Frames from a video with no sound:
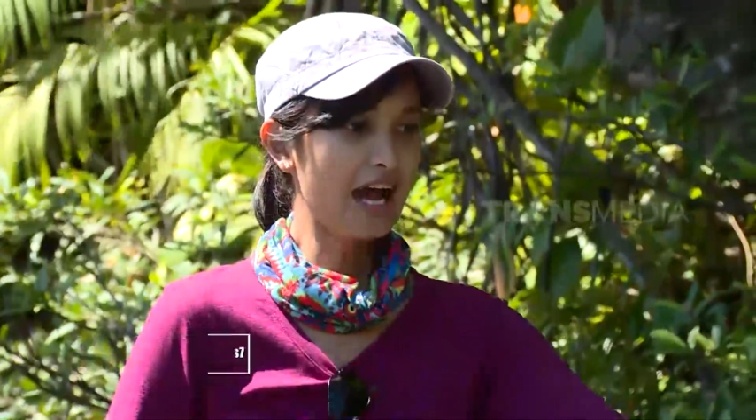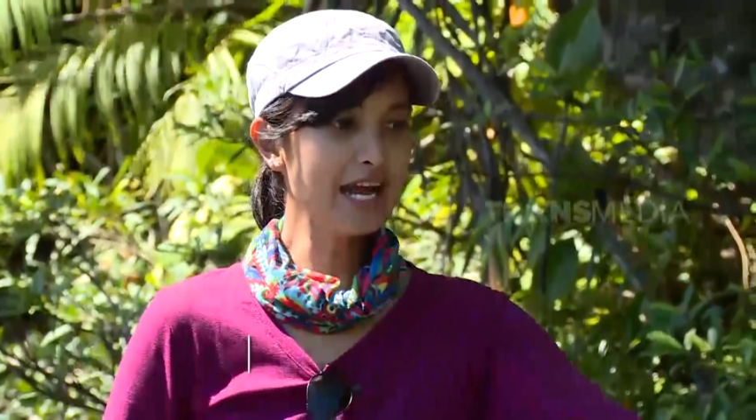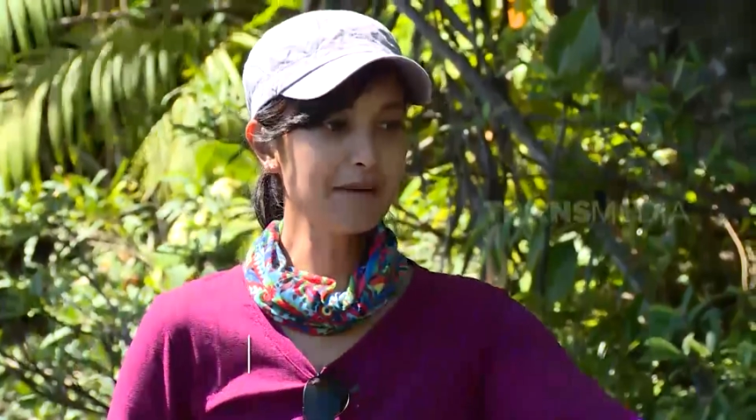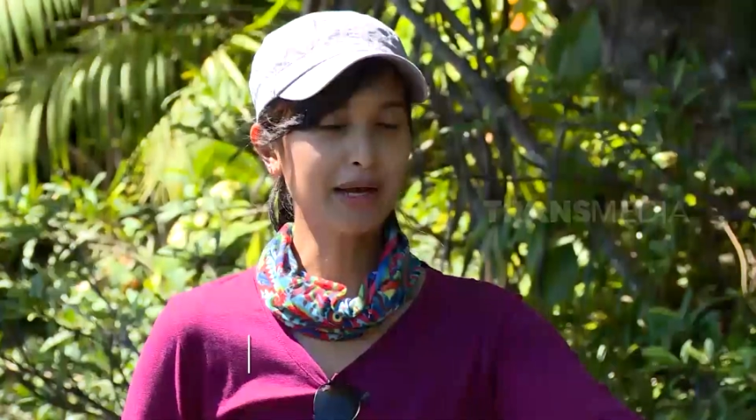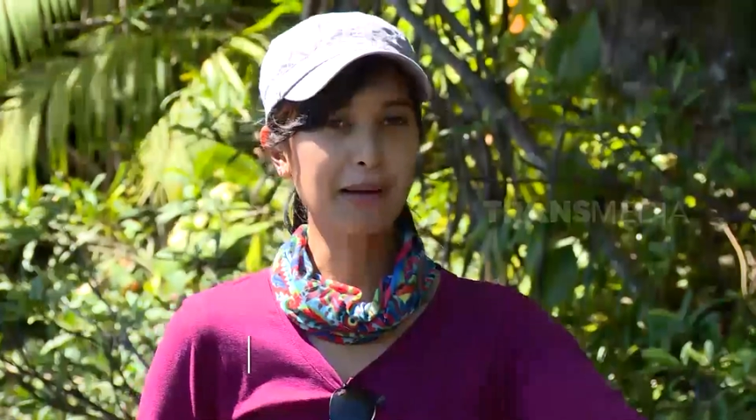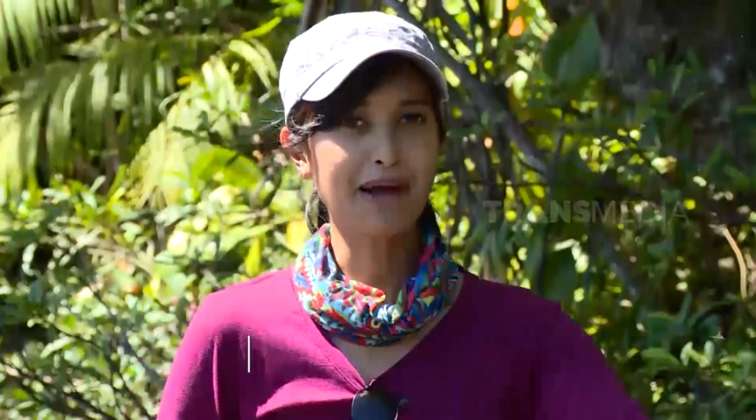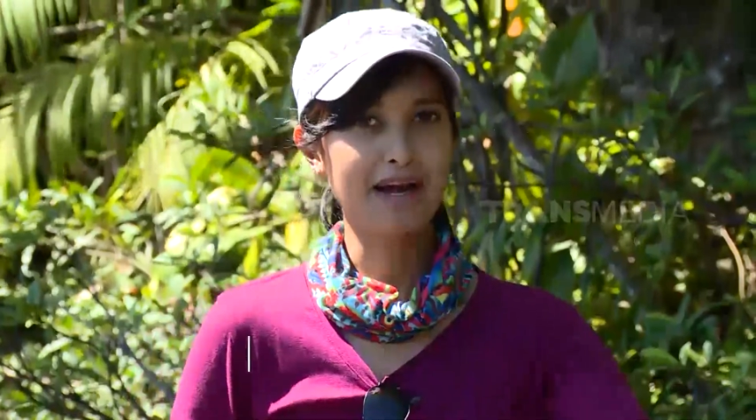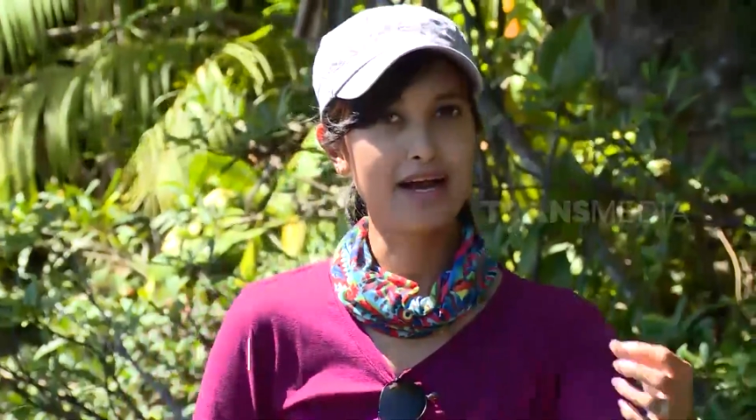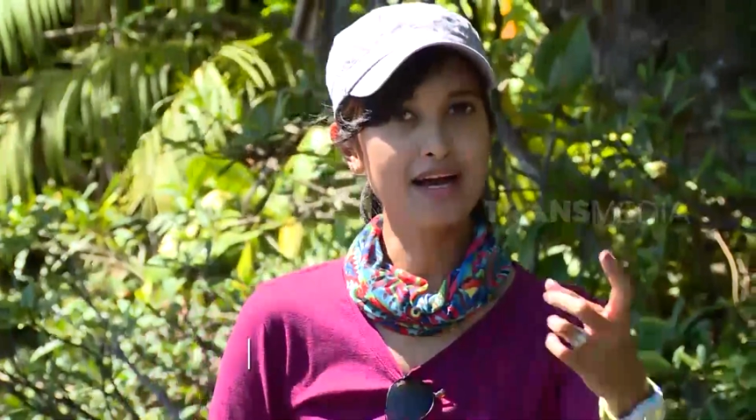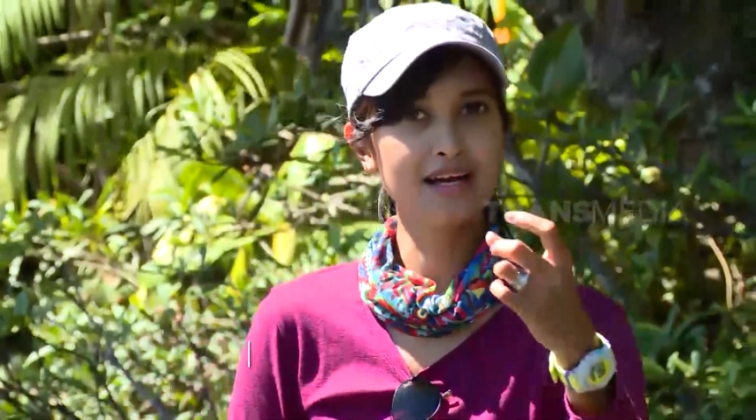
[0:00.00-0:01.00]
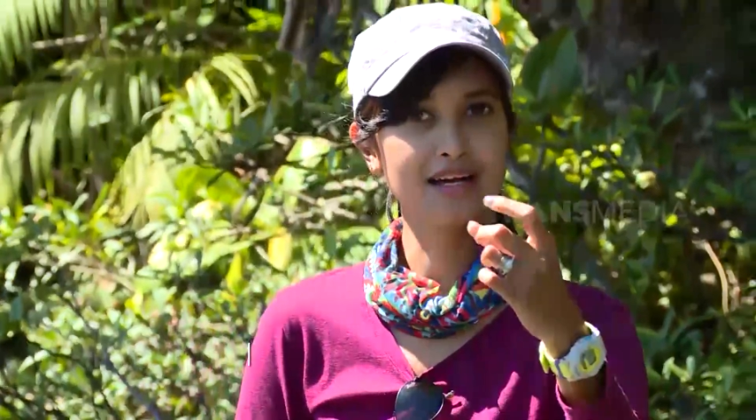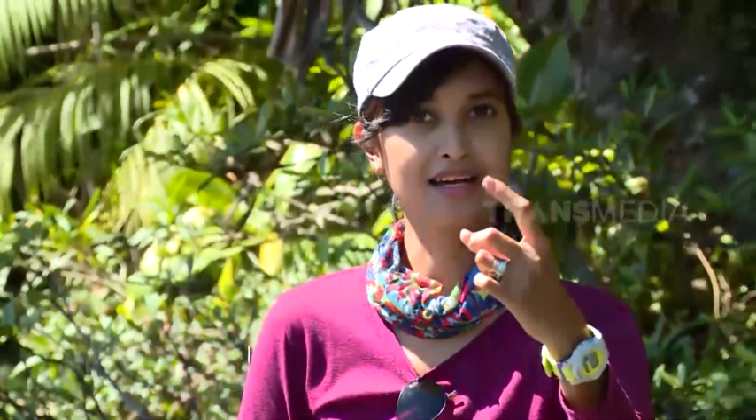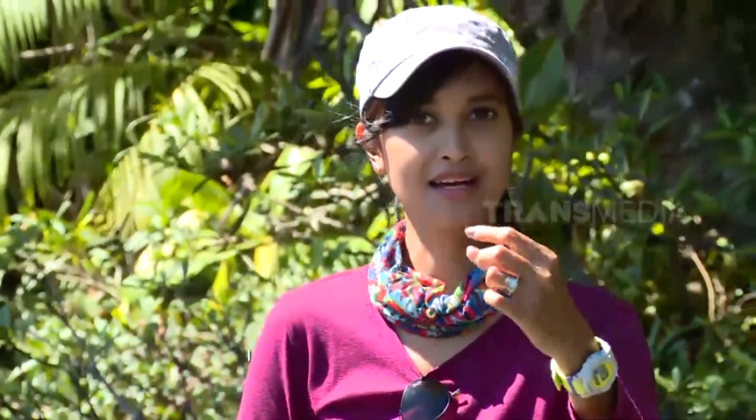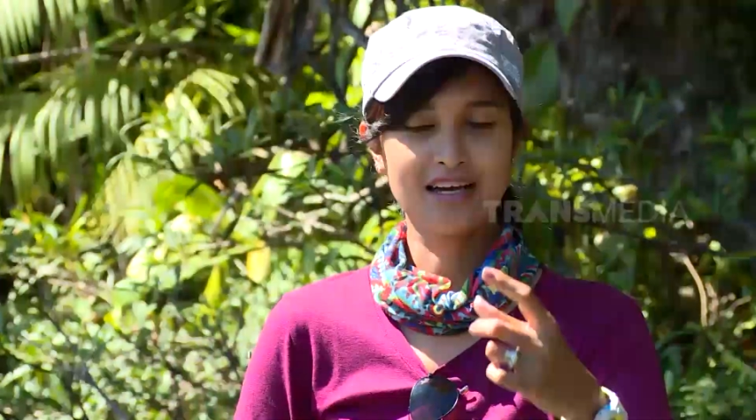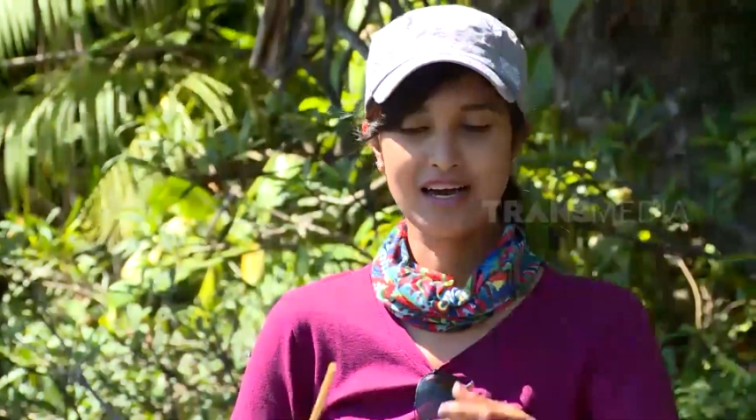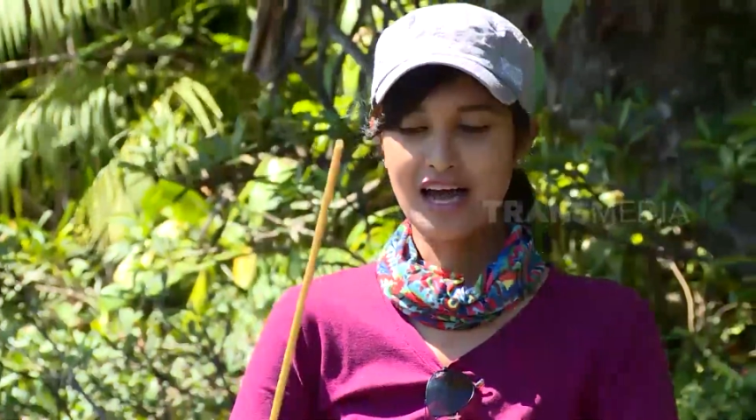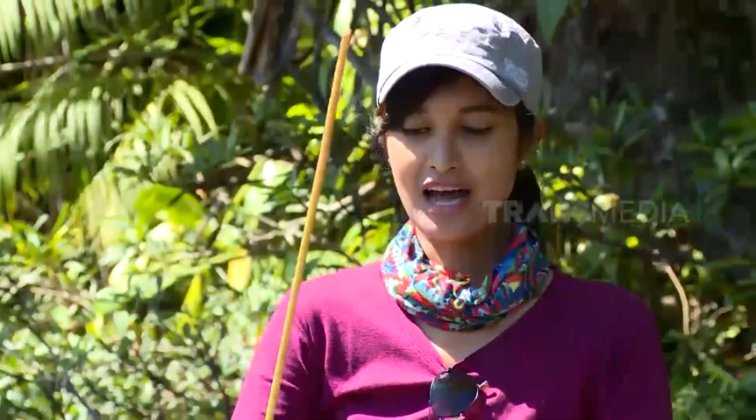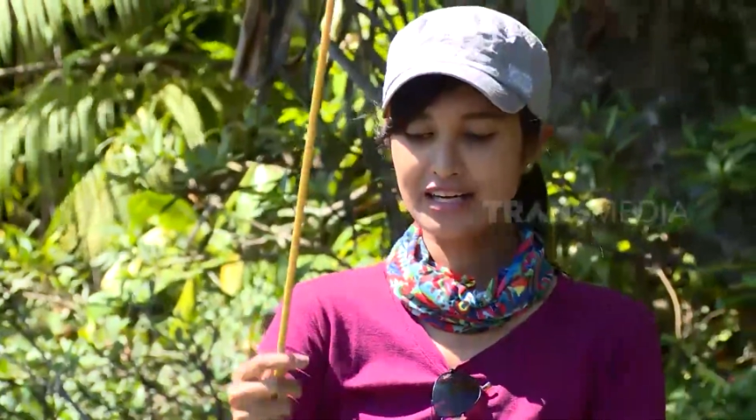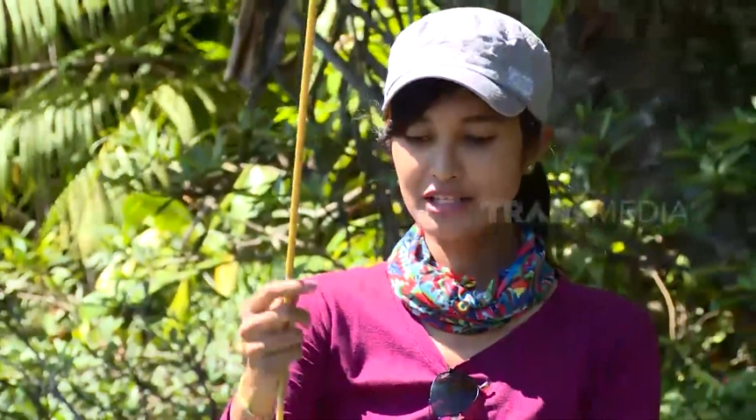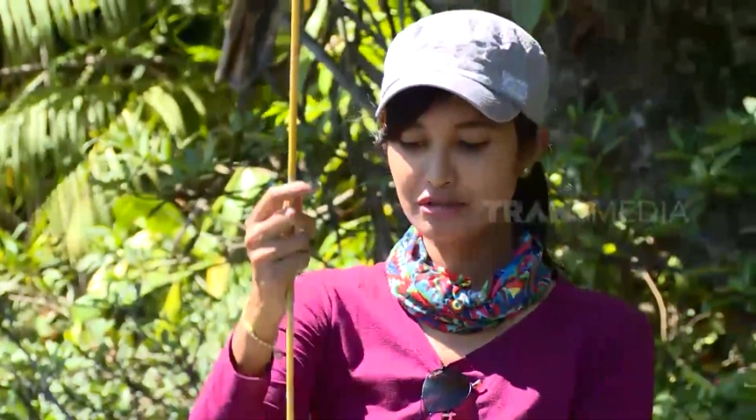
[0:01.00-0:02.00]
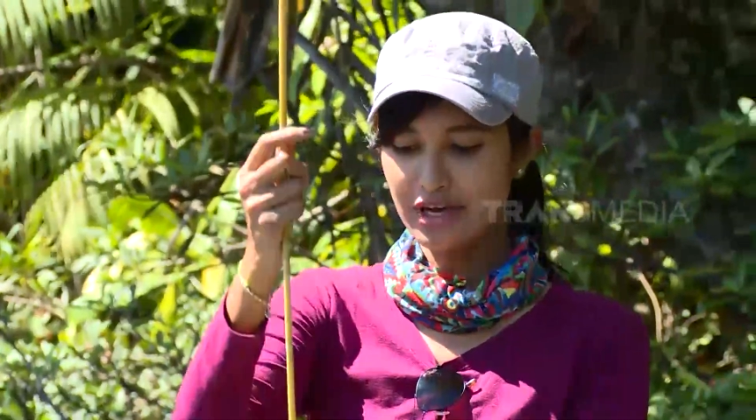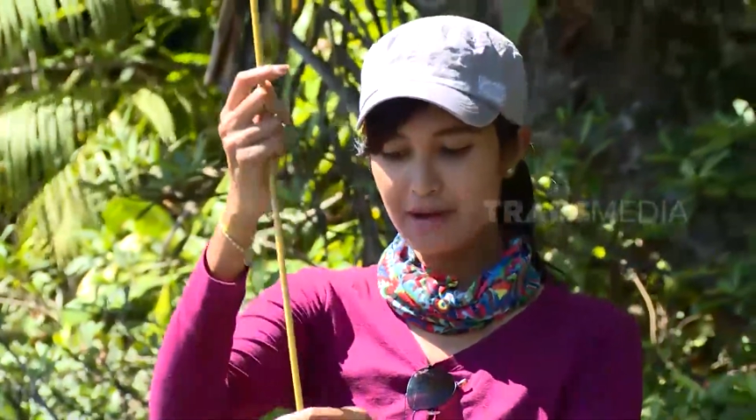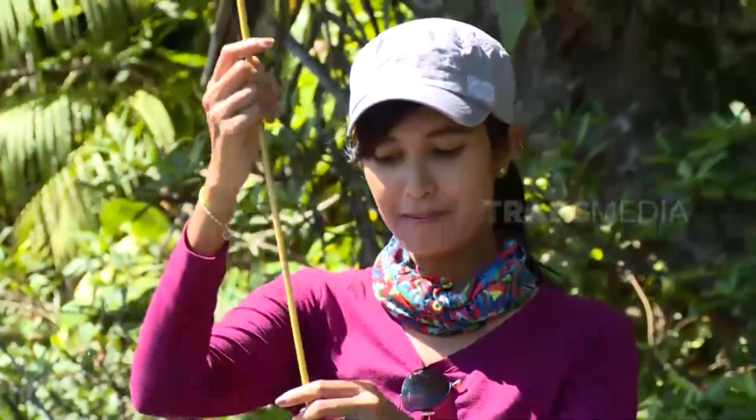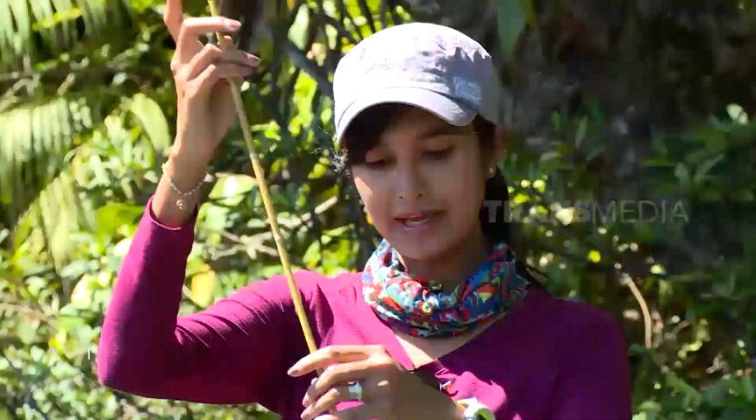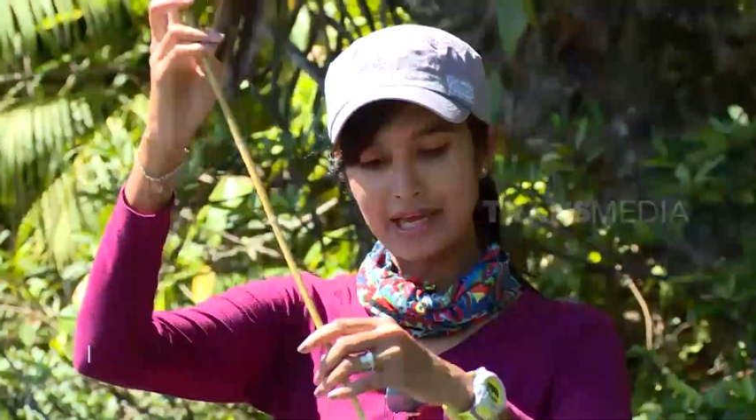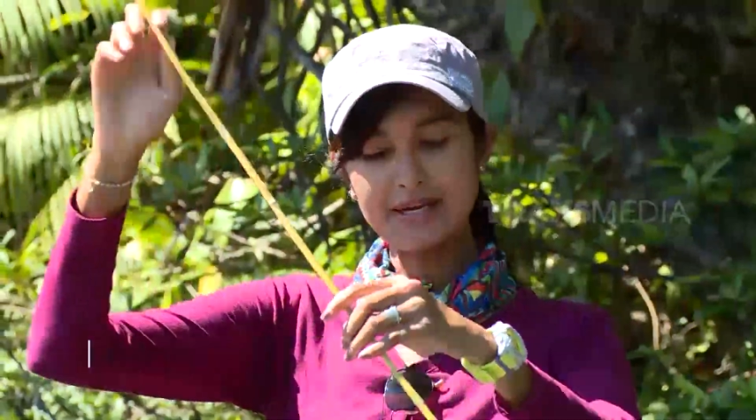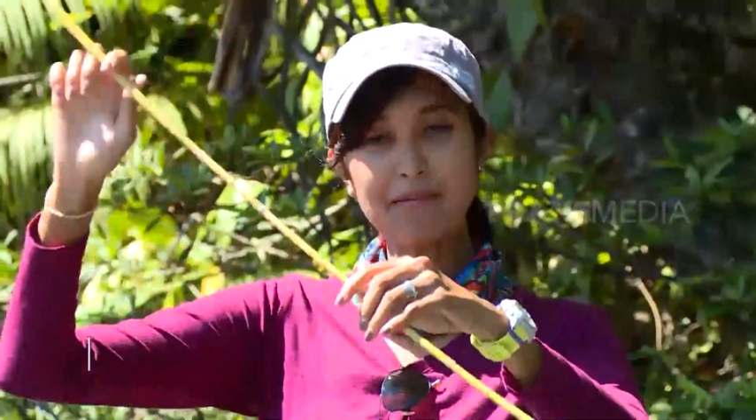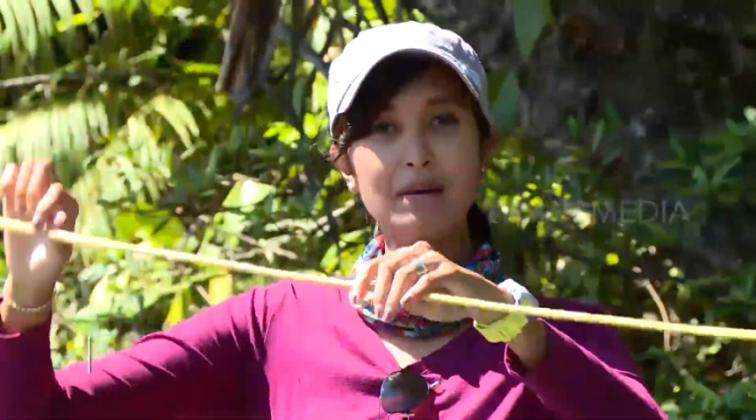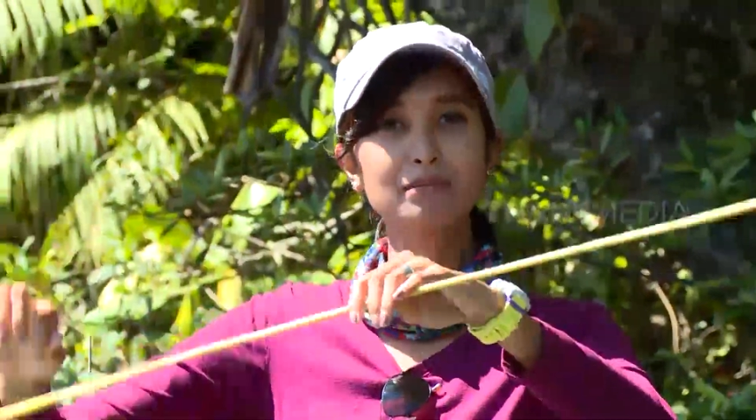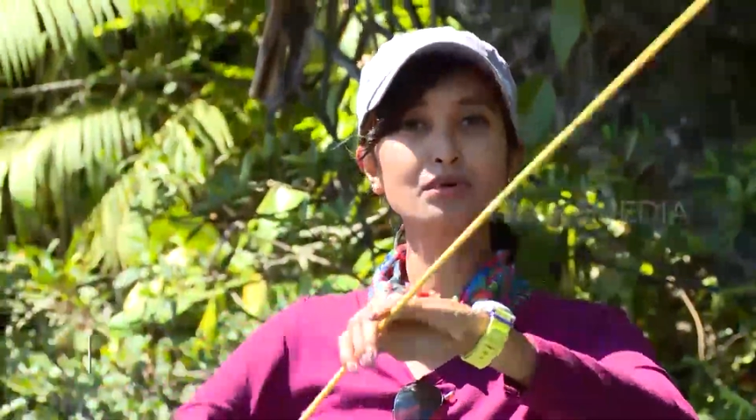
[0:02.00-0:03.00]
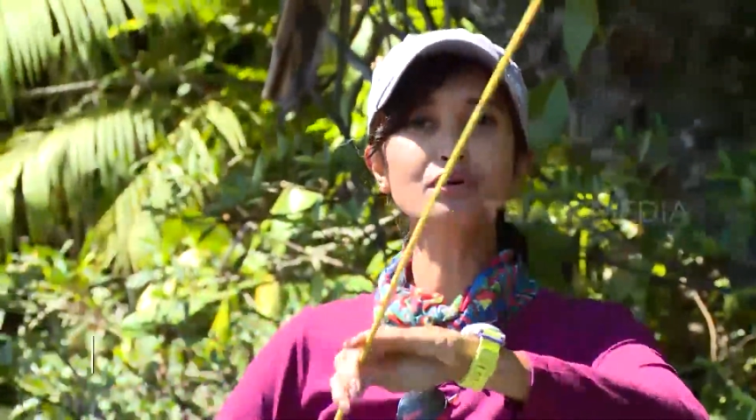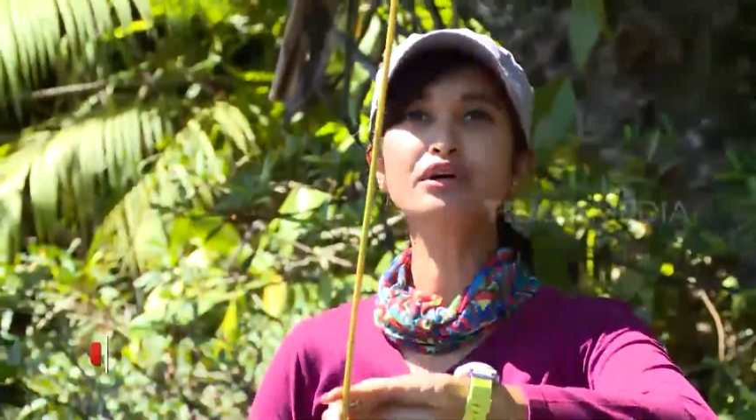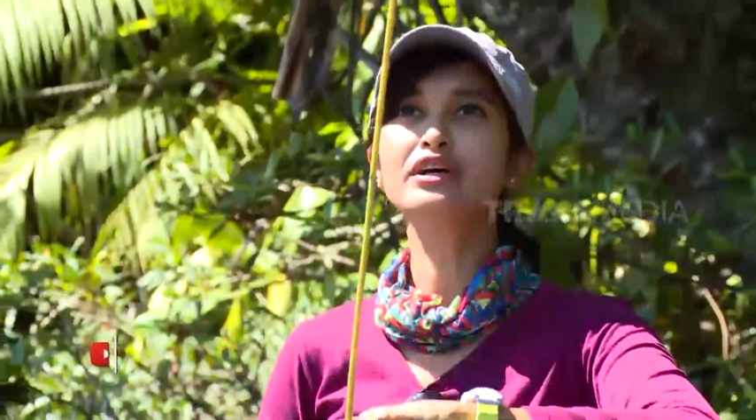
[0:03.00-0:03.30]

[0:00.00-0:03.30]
Ada yang pakai panah, ada juga yang pakai ini bambu